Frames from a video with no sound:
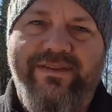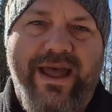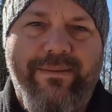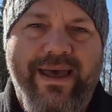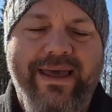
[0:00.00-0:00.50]

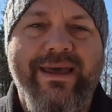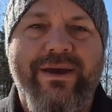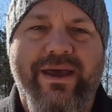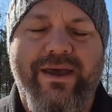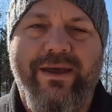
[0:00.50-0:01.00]
évidemment
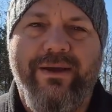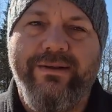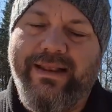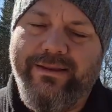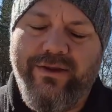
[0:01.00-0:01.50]
euh,
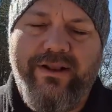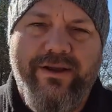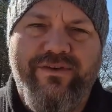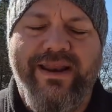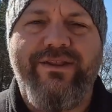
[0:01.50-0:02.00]
tout
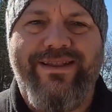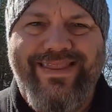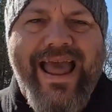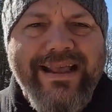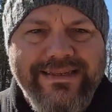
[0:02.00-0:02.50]
le volet de
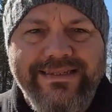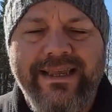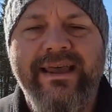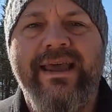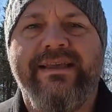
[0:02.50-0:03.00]

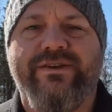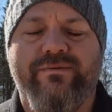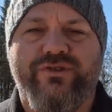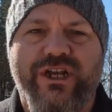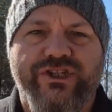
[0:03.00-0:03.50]
taxes. Est-ce que
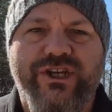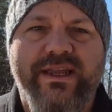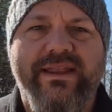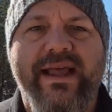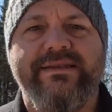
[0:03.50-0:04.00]
vous chargez
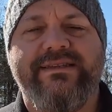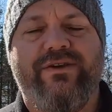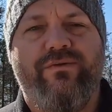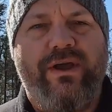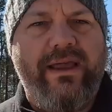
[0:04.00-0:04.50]
des taxes?
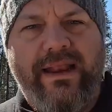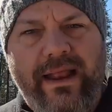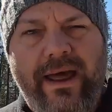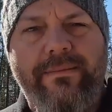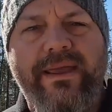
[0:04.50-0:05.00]
Est-ce que vous
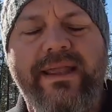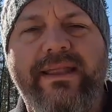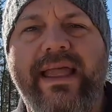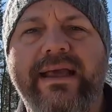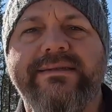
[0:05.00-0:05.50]
réclamez
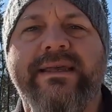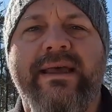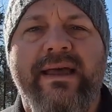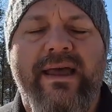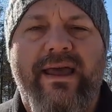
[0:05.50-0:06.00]
des taxes?
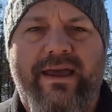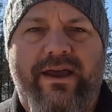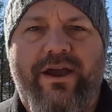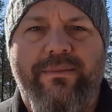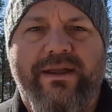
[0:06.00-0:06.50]

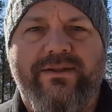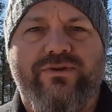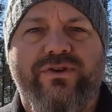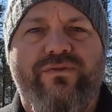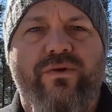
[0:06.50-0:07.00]
Euh, comment
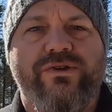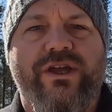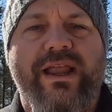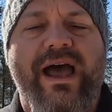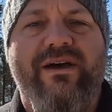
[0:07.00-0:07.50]
tout ça
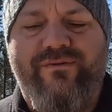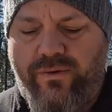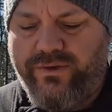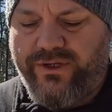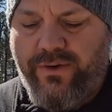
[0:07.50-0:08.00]
fonctionne en
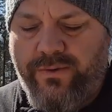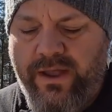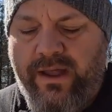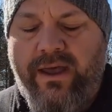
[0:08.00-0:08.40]
fonction